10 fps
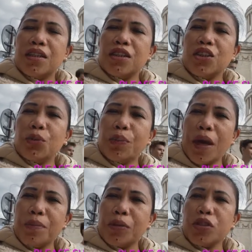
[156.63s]
yung
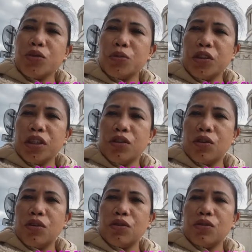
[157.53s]
papers mo
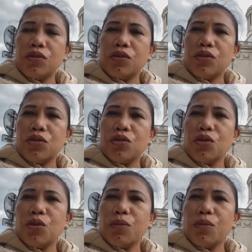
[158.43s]
dito. So,